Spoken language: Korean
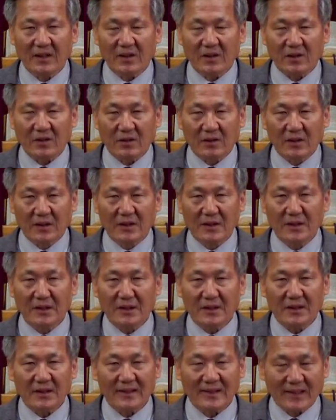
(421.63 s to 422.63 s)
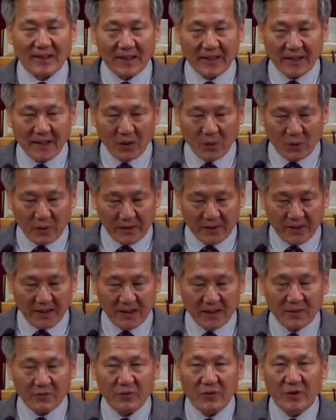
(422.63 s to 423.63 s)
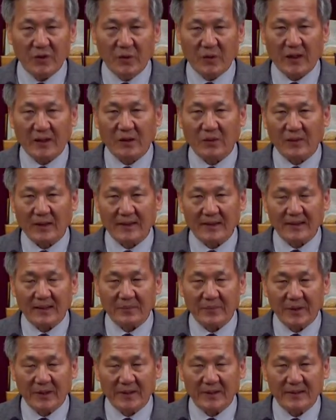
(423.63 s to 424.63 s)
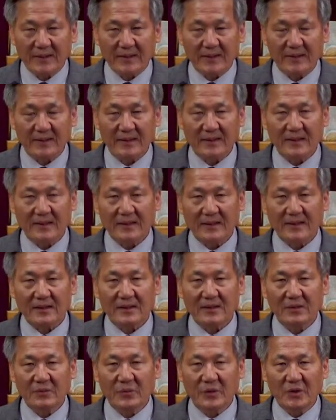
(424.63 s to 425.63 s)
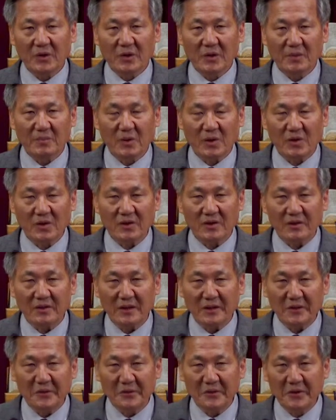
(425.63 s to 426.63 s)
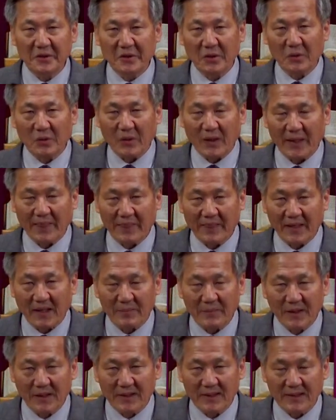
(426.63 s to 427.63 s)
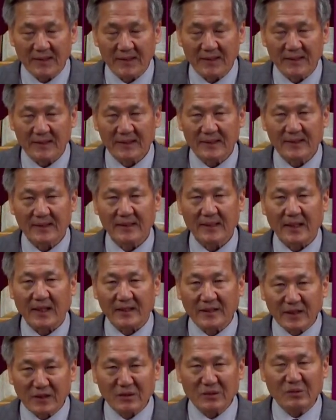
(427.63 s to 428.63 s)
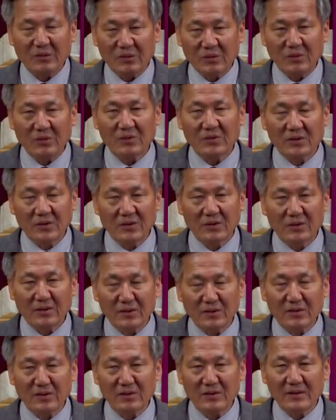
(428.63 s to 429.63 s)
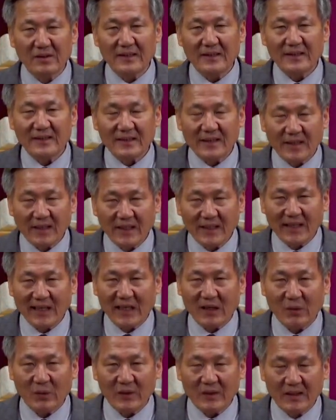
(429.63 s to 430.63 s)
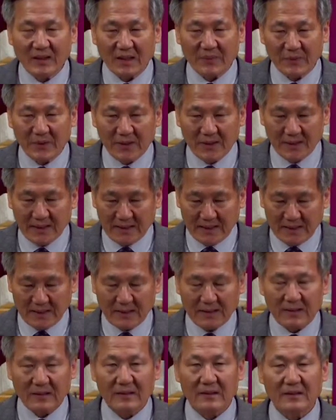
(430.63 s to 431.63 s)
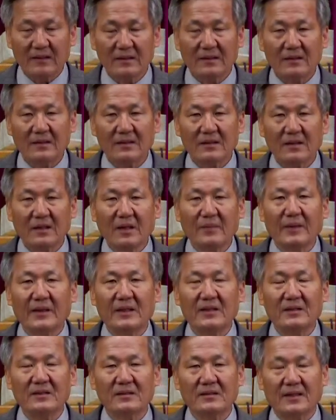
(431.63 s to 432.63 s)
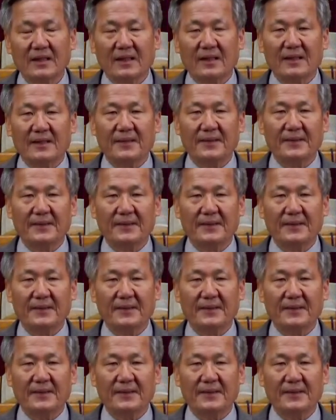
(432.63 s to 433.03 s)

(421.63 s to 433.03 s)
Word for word: 너희들이 나에게 올 때 위로하러 왔다면 그 위로의 목적을 이루려고 한다면 아직도 그 뜻을 생각하고 있다면 내 말을 들으라.